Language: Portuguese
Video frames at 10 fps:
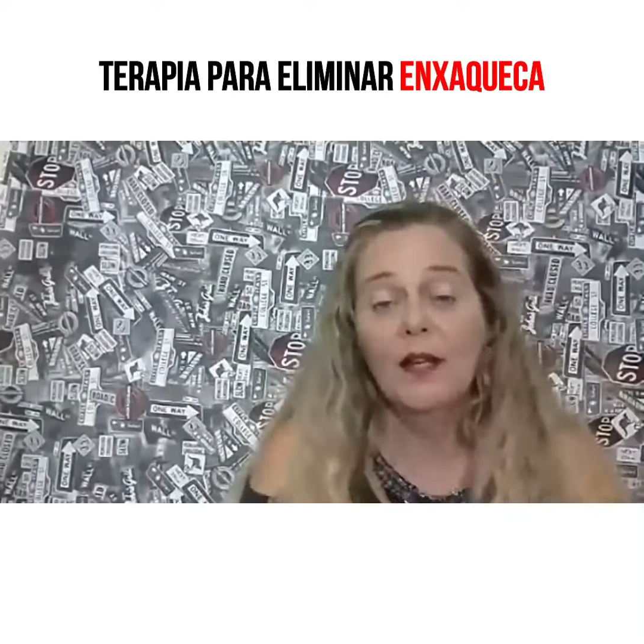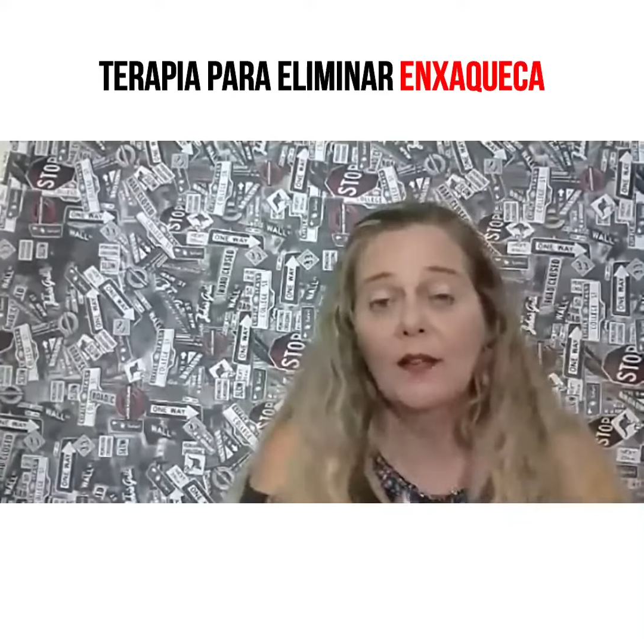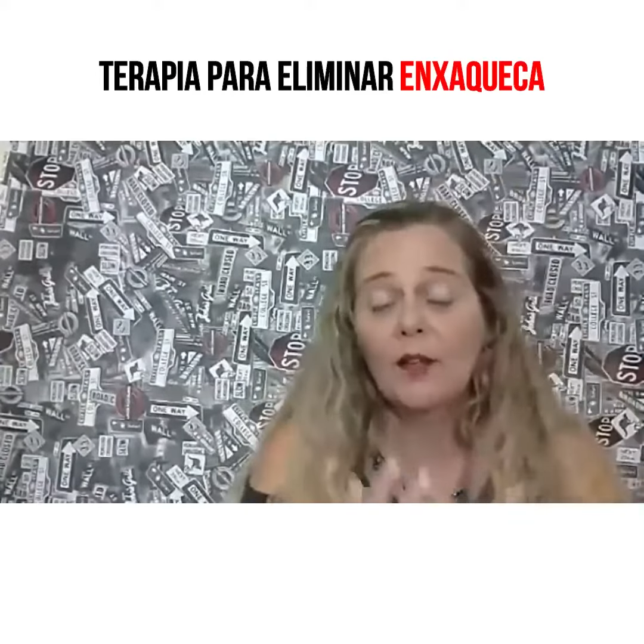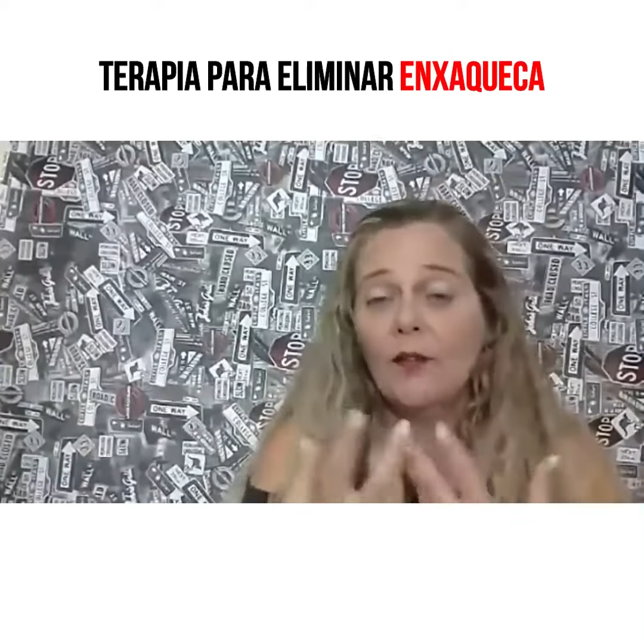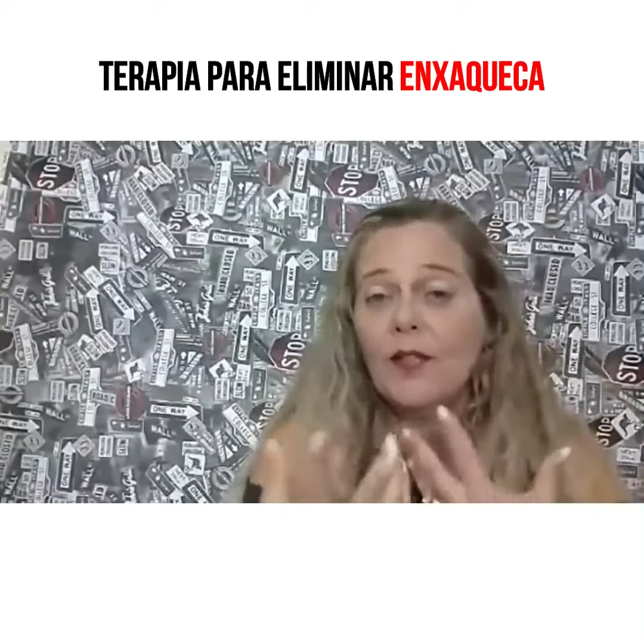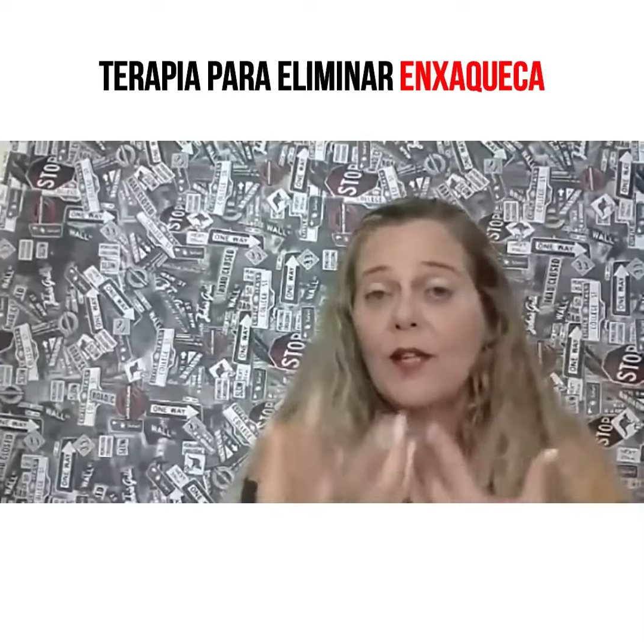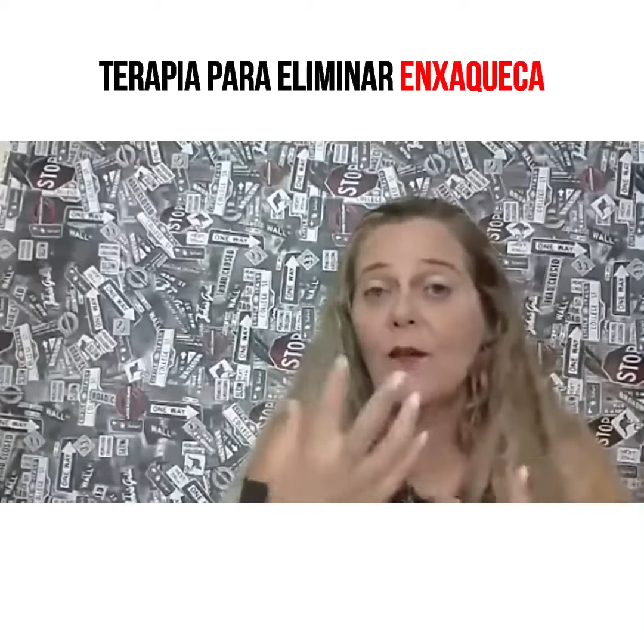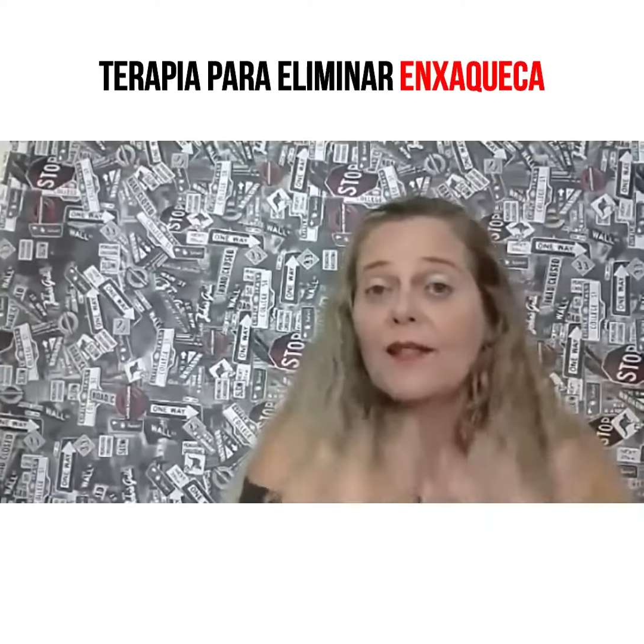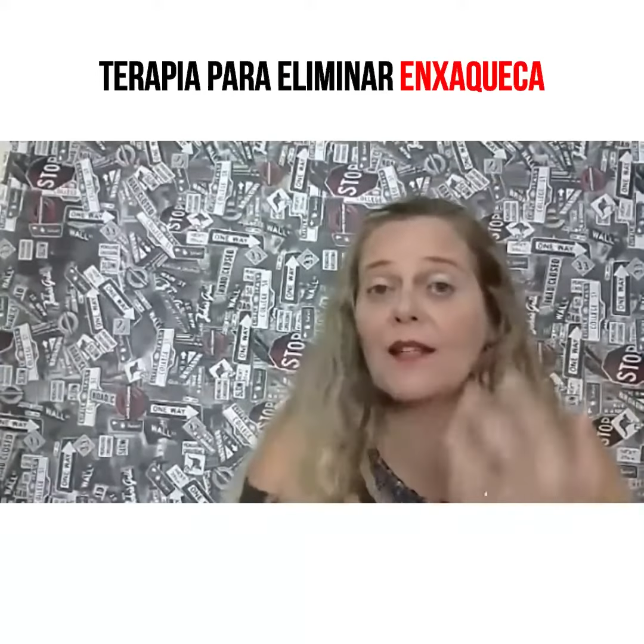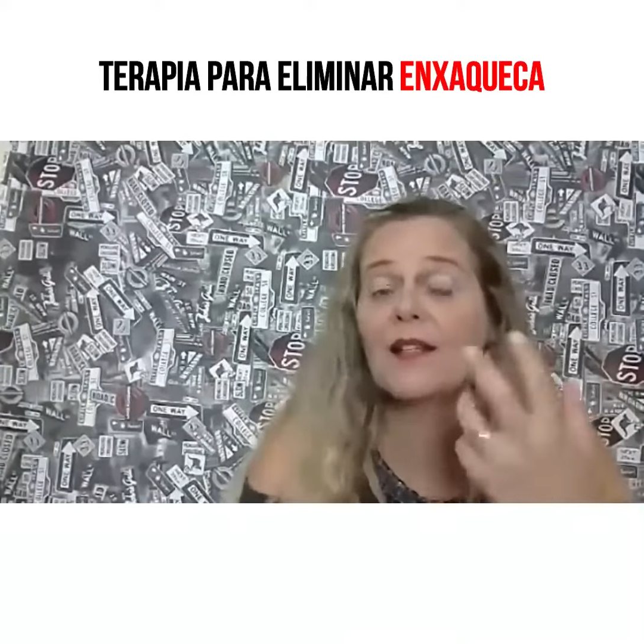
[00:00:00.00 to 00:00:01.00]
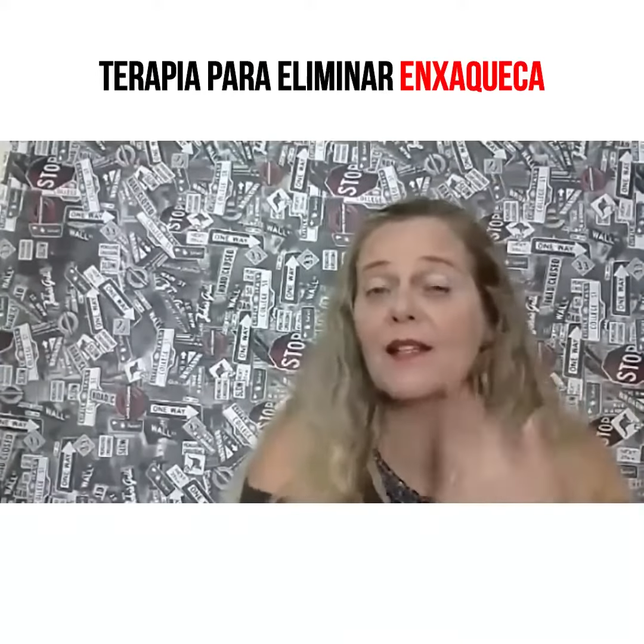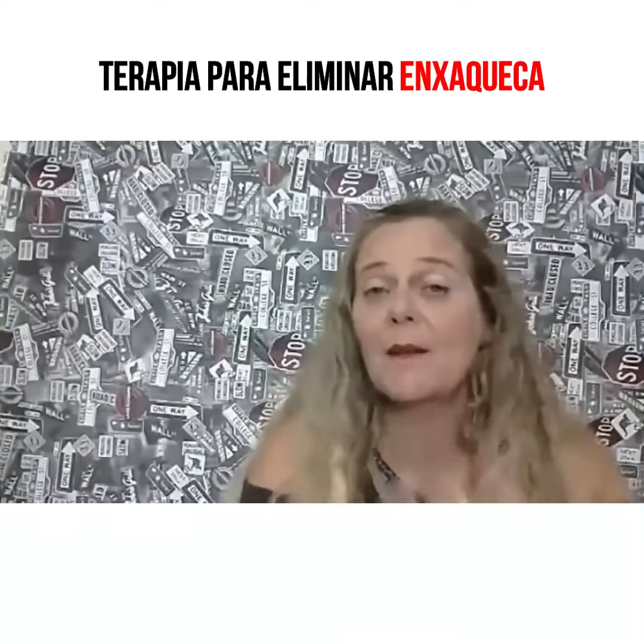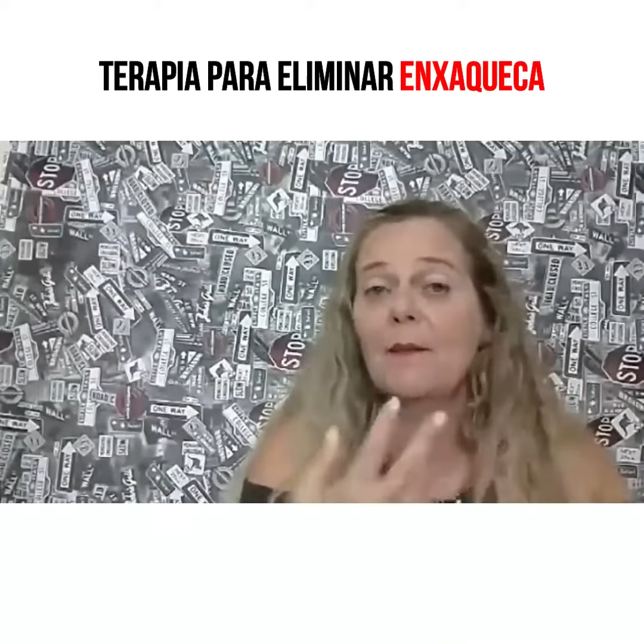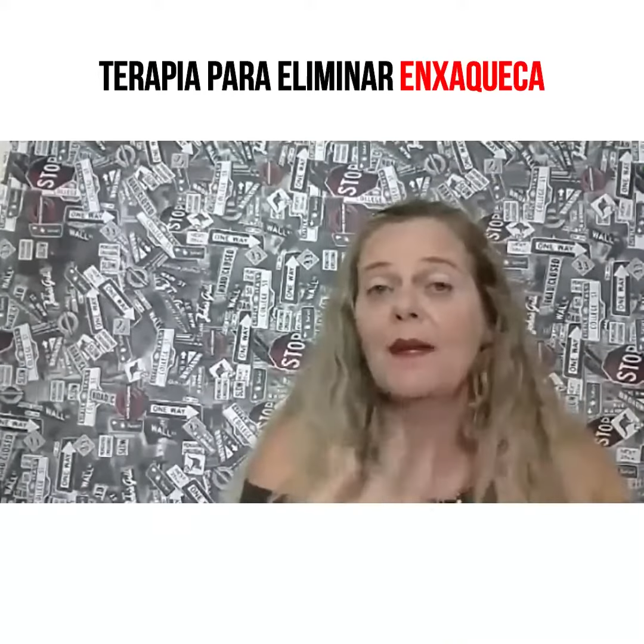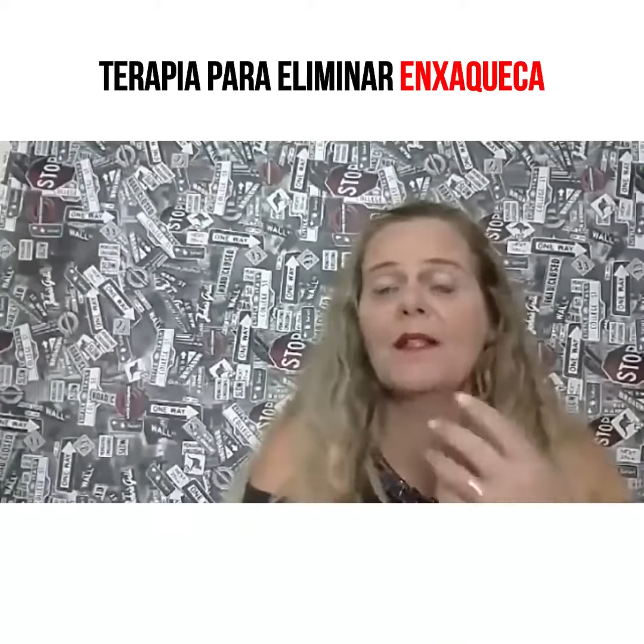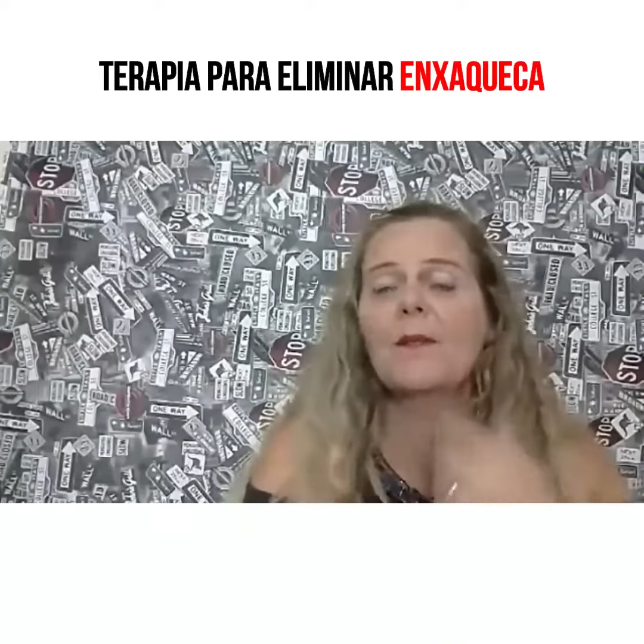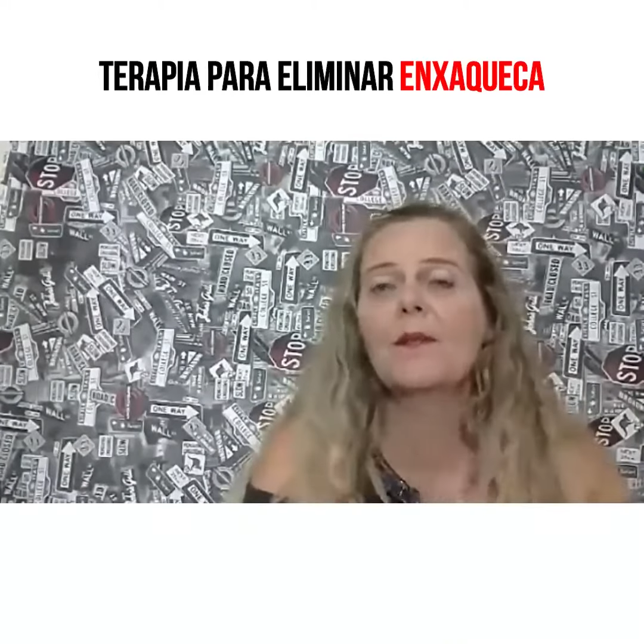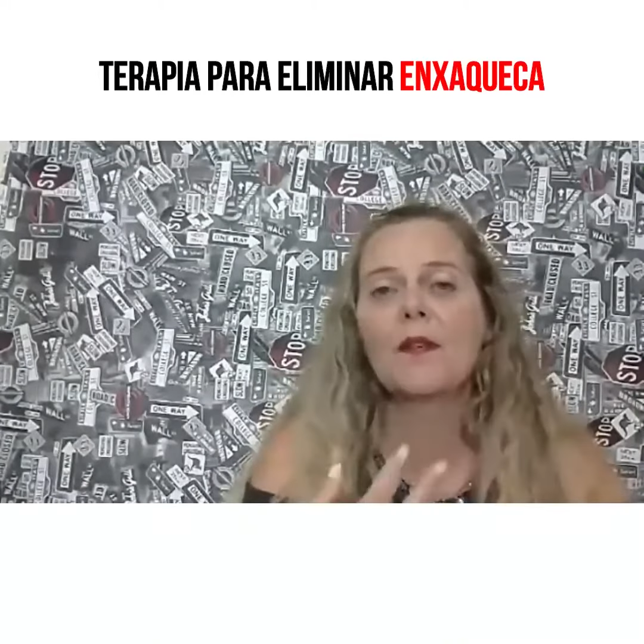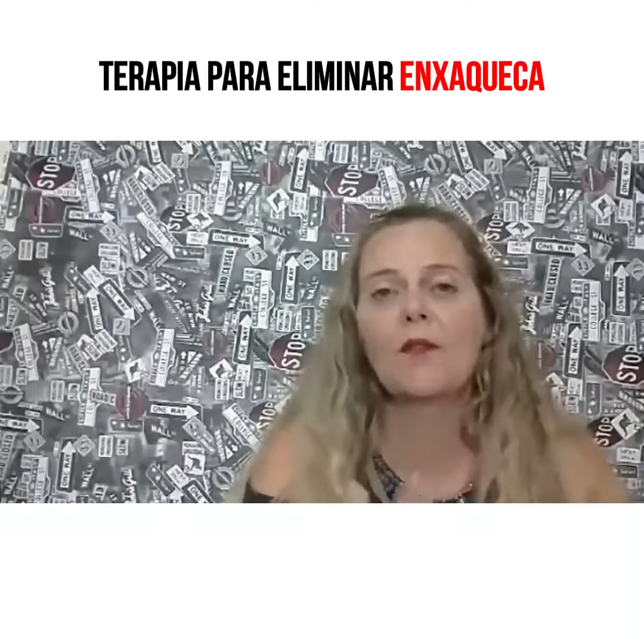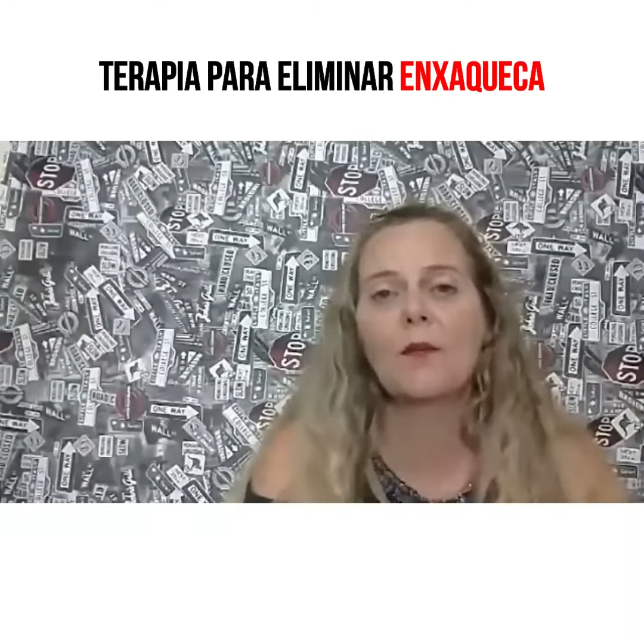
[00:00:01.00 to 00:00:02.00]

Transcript: E quando você começa a trazer essa percepção